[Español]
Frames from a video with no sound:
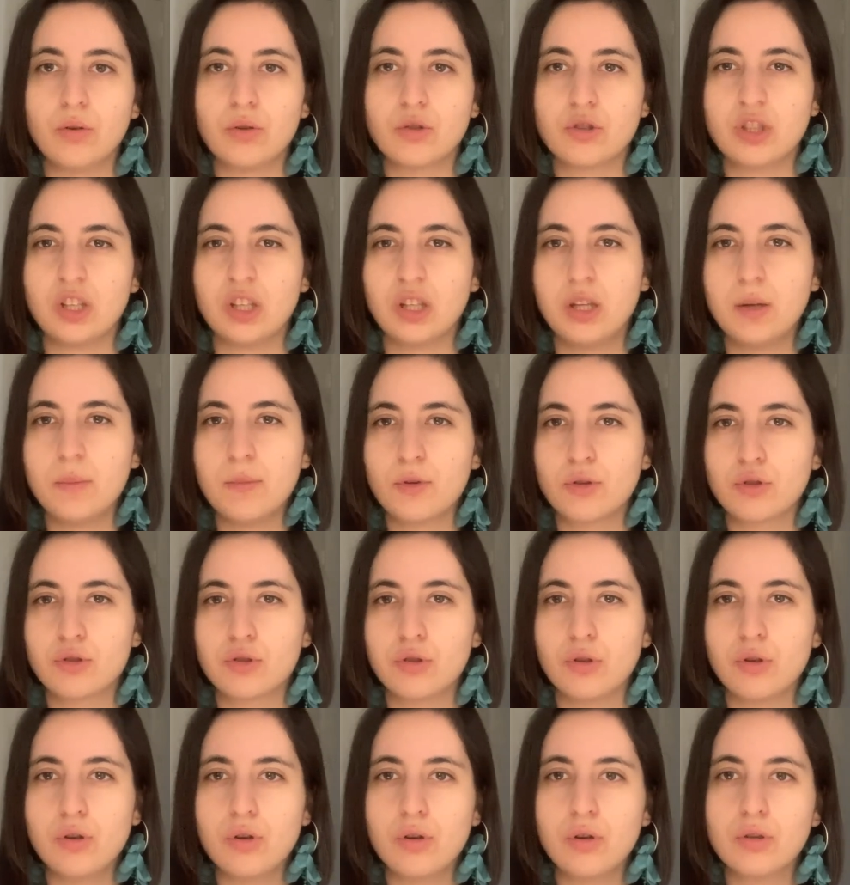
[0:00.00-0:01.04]
nos sentimos
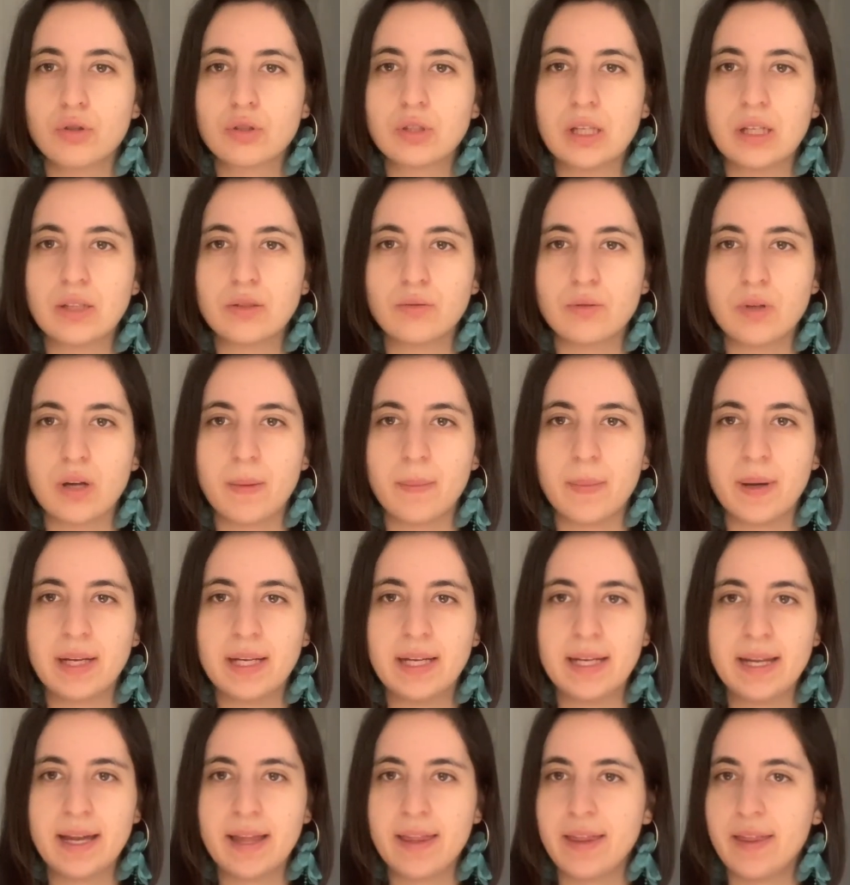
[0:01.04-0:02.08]
solos es una
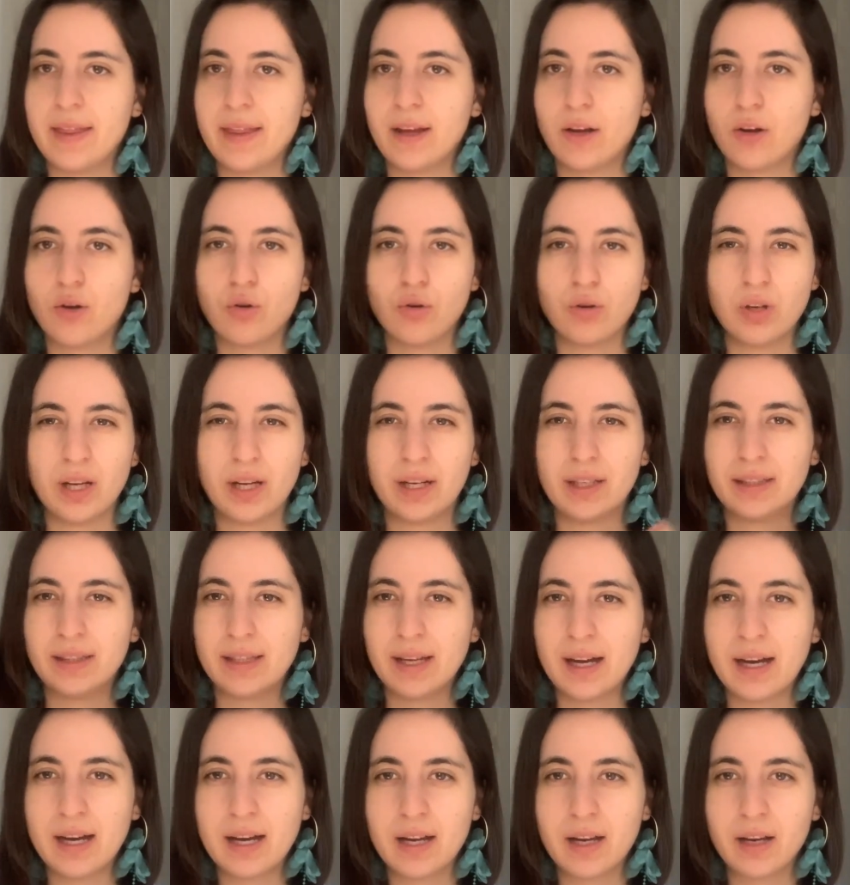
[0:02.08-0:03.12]
manera de
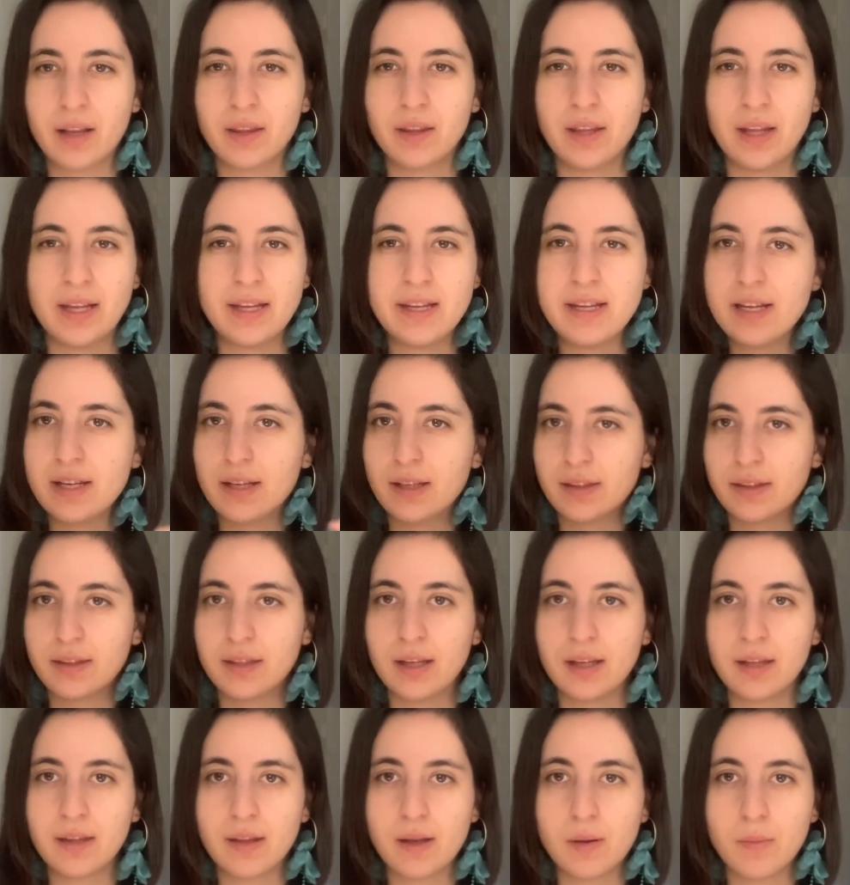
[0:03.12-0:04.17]
desconectar, de
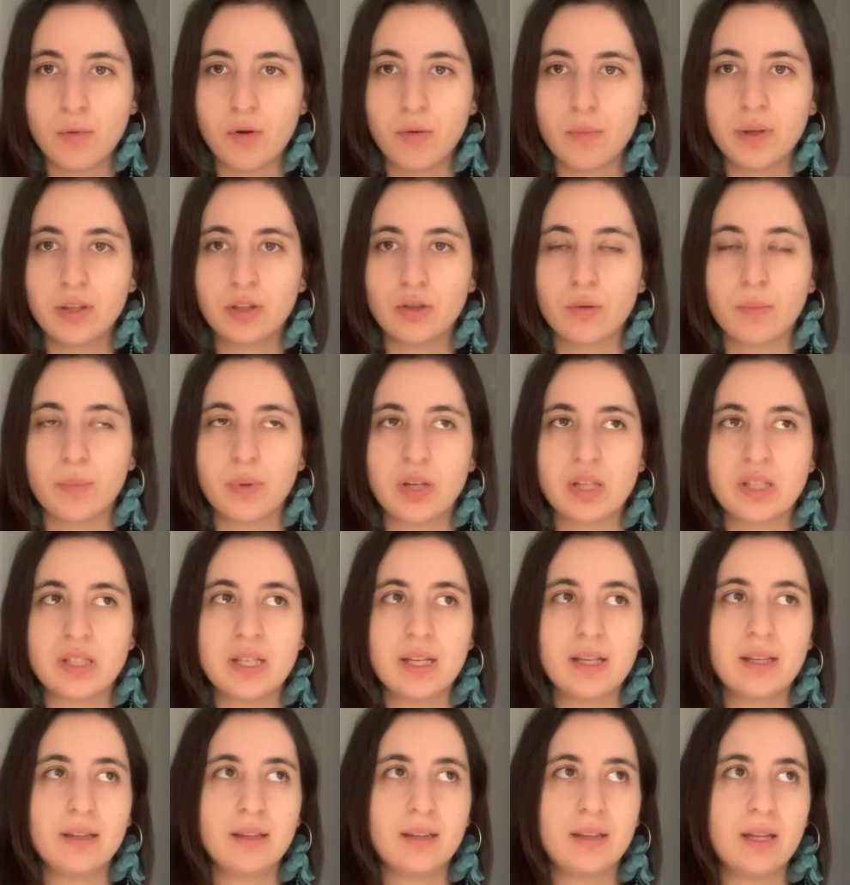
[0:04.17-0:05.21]
irte del momento
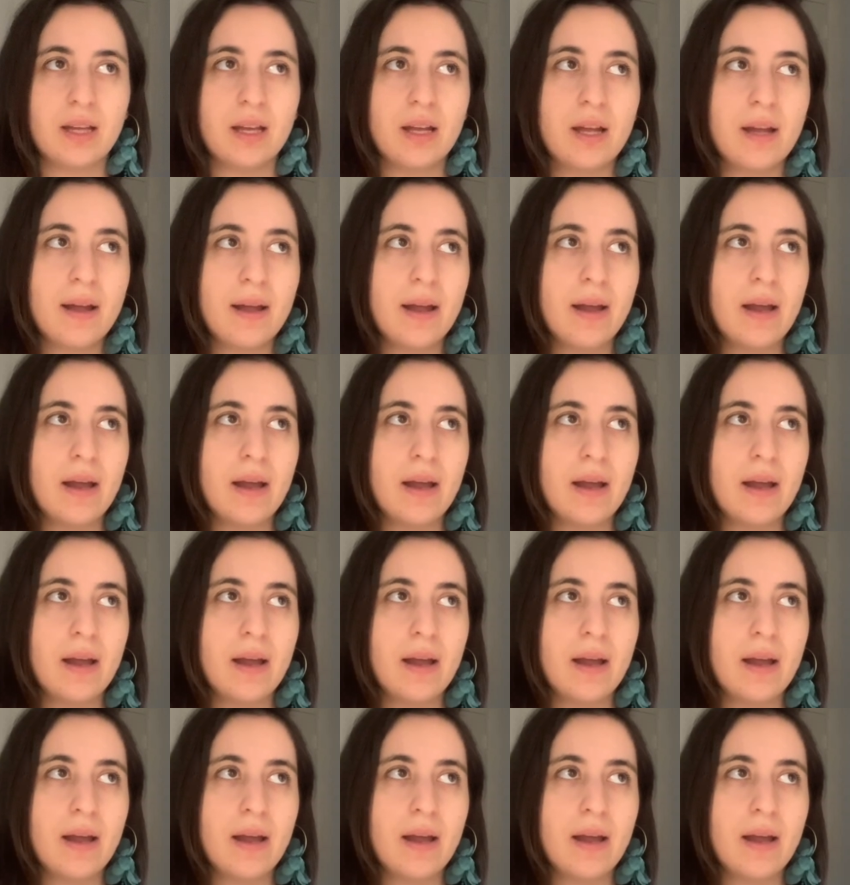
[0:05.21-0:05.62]
presente,